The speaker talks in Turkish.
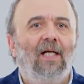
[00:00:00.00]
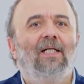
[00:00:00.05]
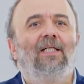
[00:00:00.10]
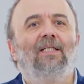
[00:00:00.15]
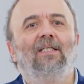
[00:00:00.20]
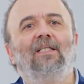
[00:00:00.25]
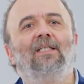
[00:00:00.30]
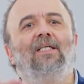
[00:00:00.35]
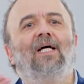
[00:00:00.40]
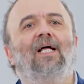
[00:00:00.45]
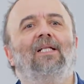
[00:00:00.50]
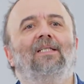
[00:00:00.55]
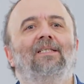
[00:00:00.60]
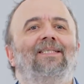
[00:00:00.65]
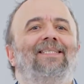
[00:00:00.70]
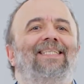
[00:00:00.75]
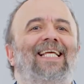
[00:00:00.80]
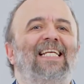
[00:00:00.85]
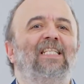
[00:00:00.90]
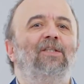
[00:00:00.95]

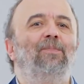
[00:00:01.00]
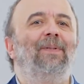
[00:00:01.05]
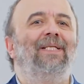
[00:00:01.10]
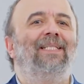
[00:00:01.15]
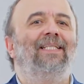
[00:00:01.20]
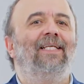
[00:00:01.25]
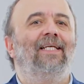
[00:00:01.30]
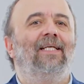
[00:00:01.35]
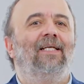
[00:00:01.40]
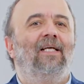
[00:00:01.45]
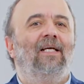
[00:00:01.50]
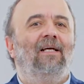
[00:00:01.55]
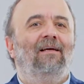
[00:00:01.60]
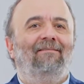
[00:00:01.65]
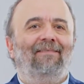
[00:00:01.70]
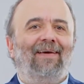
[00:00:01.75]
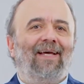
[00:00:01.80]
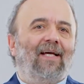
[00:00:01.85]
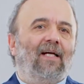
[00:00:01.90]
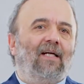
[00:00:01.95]
Kırılganlığın tespiti
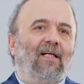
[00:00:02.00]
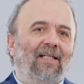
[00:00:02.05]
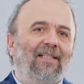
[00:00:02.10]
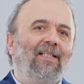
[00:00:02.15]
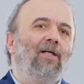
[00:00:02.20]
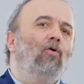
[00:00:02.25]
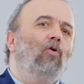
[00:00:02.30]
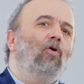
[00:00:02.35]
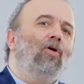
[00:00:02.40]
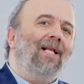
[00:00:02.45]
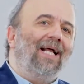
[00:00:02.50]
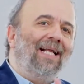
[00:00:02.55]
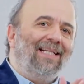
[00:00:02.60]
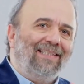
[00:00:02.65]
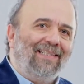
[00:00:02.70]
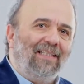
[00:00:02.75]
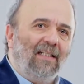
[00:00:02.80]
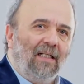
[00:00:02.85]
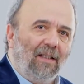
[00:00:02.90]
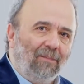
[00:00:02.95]
ve
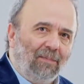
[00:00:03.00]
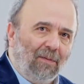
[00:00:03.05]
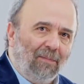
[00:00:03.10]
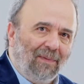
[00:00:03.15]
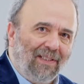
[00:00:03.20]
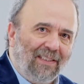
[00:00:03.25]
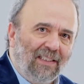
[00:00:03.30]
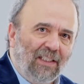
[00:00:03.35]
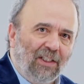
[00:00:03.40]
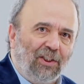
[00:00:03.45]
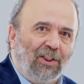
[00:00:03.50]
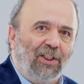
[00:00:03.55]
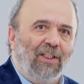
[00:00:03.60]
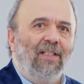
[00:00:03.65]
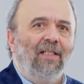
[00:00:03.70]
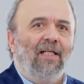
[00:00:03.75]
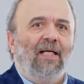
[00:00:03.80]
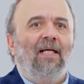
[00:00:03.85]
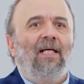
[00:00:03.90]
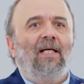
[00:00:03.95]
kategorilendirilebilmesi
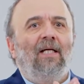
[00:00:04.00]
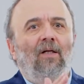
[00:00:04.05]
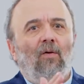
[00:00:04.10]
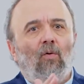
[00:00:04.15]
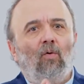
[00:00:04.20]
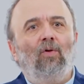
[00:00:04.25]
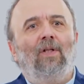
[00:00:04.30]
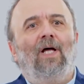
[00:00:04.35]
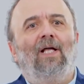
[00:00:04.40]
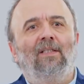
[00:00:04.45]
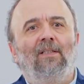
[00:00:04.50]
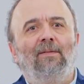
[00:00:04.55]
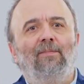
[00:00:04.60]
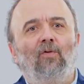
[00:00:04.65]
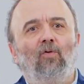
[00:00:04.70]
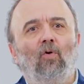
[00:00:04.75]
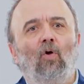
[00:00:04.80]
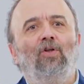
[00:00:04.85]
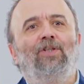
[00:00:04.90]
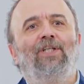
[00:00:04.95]
için
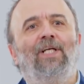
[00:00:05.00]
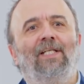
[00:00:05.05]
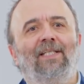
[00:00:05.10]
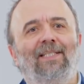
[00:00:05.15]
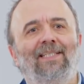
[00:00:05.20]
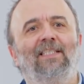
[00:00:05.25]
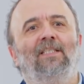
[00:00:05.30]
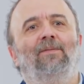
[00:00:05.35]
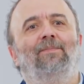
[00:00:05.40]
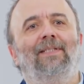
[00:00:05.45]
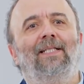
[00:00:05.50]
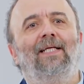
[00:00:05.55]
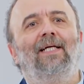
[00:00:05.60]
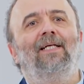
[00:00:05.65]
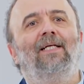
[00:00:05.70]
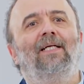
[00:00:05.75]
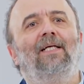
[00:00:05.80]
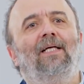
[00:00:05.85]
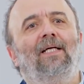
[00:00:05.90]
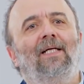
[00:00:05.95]
kullandığımız ölçeğin ismi
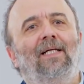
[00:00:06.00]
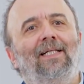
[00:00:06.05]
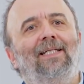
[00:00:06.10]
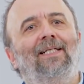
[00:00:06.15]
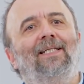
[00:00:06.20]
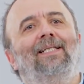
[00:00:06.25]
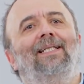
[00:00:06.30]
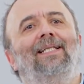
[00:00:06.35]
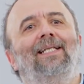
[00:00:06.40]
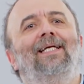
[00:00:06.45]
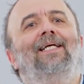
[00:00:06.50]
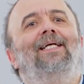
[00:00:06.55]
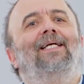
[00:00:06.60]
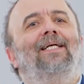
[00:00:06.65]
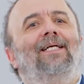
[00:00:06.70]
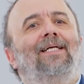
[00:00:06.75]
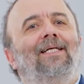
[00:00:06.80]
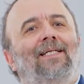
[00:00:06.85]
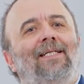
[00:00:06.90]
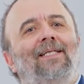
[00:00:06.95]
de klinik
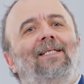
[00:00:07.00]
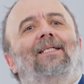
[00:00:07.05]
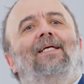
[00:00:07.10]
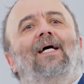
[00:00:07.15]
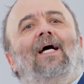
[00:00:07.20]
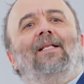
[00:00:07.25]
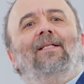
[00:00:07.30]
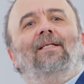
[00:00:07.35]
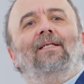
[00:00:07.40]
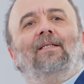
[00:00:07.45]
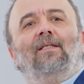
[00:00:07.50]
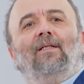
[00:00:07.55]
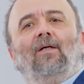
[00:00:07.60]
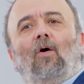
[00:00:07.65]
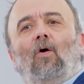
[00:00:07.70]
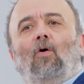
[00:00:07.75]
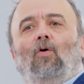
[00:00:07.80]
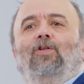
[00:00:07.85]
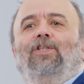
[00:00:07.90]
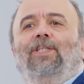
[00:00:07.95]
kırılganlık
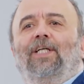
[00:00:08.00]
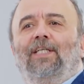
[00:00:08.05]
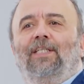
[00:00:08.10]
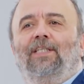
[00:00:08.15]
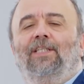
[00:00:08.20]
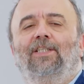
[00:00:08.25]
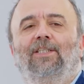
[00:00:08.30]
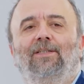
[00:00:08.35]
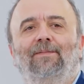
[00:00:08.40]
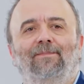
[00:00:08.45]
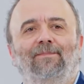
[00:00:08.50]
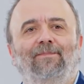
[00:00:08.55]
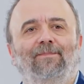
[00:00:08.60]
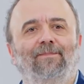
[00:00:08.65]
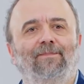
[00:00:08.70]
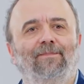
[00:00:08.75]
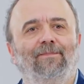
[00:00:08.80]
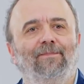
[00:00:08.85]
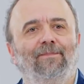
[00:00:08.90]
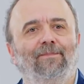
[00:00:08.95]
ölçeğidir.
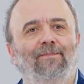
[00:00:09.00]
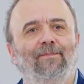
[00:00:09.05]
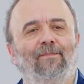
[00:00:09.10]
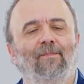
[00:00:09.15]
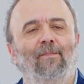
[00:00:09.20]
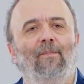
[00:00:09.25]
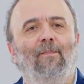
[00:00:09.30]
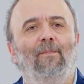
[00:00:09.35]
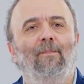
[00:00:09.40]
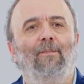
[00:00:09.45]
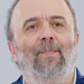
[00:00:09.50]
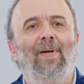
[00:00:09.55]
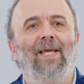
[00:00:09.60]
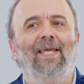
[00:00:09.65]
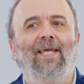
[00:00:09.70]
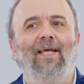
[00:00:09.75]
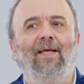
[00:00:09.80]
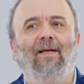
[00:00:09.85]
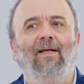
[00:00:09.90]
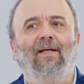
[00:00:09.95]

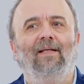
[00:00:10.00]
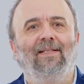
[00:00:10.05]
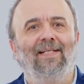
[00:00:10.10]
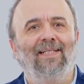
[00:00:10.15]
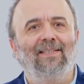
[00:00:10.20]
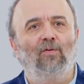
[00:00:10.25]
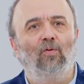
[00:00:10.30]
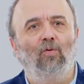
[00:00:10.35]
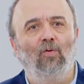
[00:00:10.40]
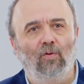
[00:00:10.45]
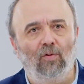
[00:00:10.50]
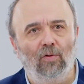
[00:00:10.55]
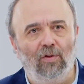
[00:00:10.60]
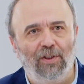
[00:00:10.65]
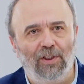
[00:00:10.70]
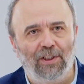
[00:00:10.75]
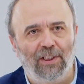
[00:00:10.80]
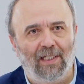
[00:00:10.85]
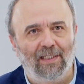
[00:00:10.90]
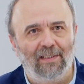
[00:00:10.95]
Peki nasıl
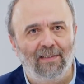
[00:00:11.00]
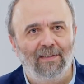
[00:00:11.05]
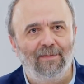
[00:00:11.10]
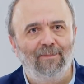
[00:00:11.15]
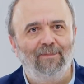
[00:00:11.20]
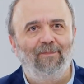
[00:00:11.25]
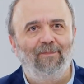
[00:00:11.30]
uygulayacağız?